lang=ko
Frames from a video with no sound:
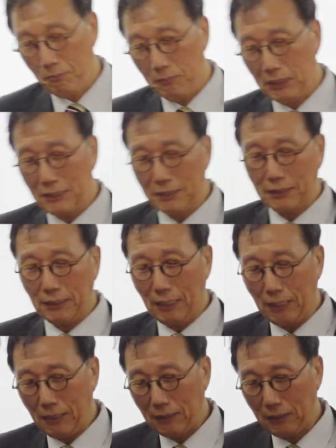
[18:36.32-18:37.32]
며칠
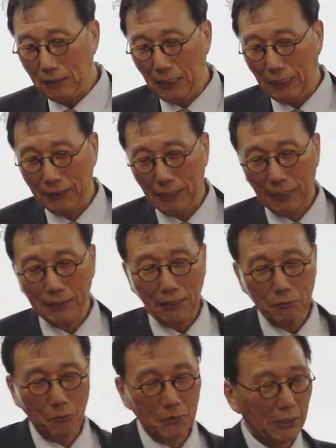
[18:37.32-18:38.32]
전에, 한
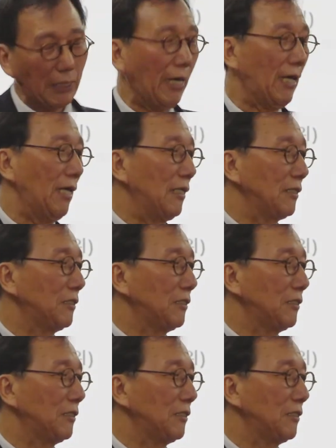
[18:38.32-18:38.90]
달쯤 전에